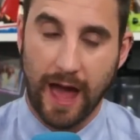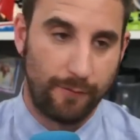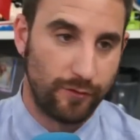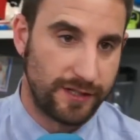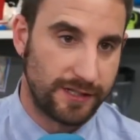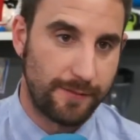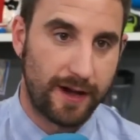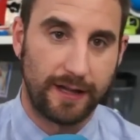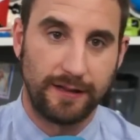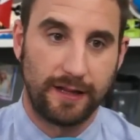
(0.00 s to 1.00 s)
A
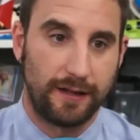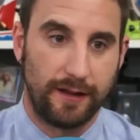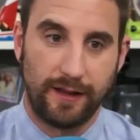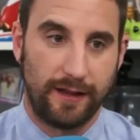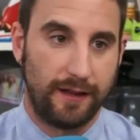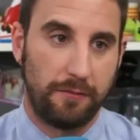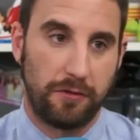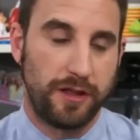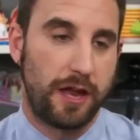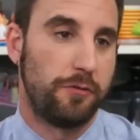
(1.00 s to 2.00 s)
muchísima gente, eh,
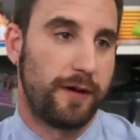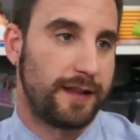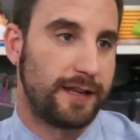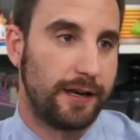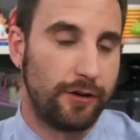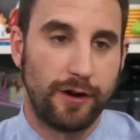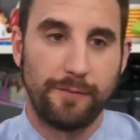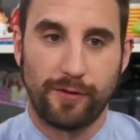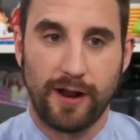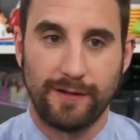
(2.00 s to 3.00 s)
pero ya no para tenerlo en
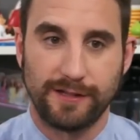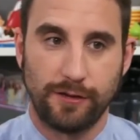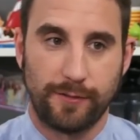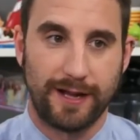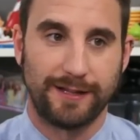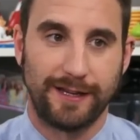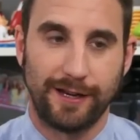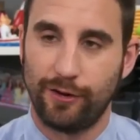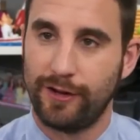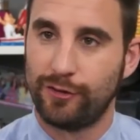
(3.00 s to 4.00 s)
el programa, sino para
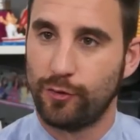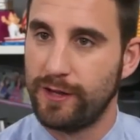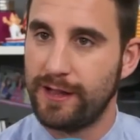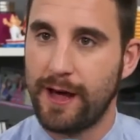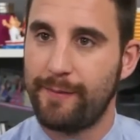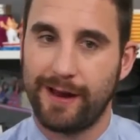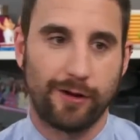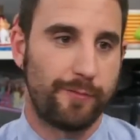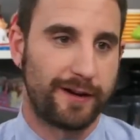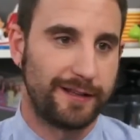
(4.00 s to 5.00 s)
tenerlo en tu vida,
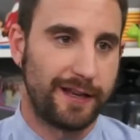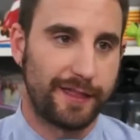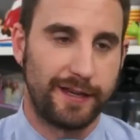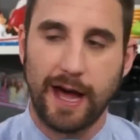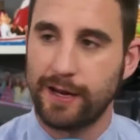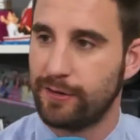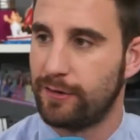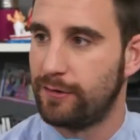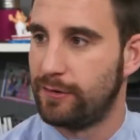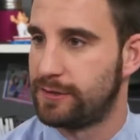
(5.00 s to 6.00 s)
para compartir
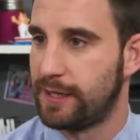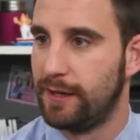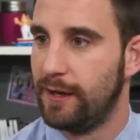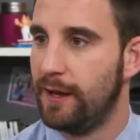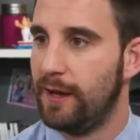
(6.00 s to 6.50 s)
escenarios, no sé.